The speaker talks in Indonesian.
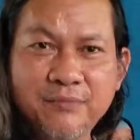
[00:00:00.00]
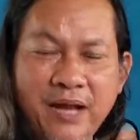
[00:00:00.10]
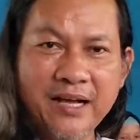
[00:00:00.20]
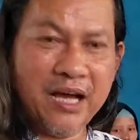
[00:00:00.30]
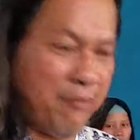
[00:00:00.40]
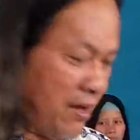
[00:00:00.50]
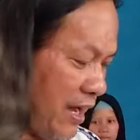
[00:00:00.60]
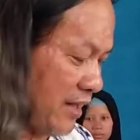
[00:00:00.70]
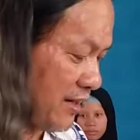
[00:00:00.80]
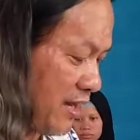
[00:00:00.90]
beragama.
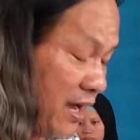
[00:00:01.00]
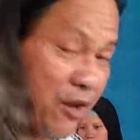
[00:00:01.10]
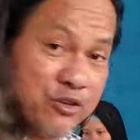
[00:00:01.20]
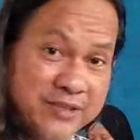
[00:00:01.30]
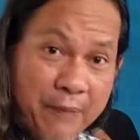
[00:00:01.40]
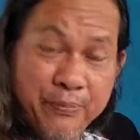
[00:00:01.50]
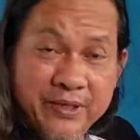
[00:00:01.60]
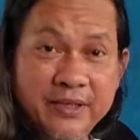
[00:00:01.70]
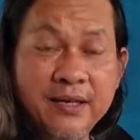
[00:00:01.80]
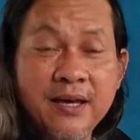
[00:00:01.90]
Karena kalau
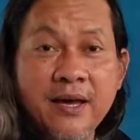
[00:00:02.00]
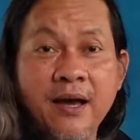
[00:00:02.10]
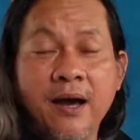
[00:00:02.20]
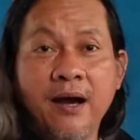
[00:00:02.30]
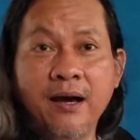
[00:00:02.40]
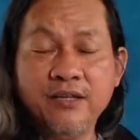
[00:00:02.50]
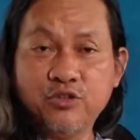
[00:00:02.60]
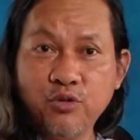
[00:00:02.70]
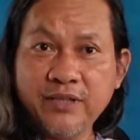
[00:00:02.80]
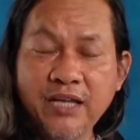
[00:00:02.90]
sapi, e,
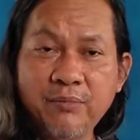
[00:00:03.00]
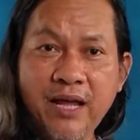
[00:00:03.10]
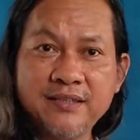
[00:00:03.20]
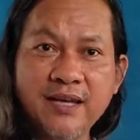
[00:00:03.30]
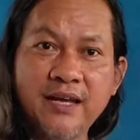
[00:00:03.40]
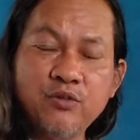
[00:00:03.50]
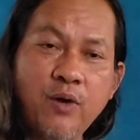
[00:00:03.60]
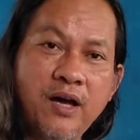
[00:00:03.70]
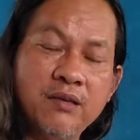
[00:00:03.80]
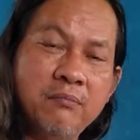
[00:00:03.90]
sultan merasa itu
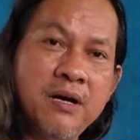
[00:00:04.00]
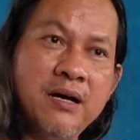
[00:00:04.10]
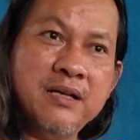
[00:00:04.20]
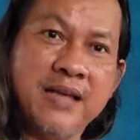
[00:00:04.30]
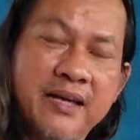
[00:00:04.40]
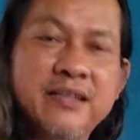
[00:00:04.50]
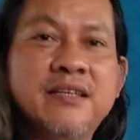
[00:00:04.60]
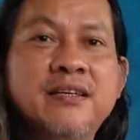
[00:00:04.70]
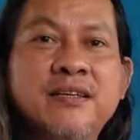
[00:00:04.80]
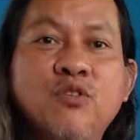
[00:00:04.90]
akan
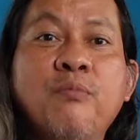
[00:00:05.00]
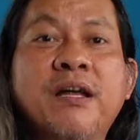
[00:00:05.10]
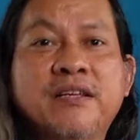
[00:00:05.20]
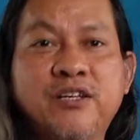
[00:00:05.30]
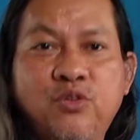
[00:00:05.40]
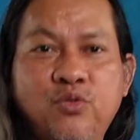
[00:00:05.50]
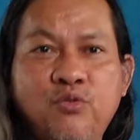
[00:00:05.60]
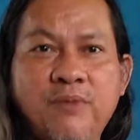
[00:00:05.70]
menyakiti umat Hindu.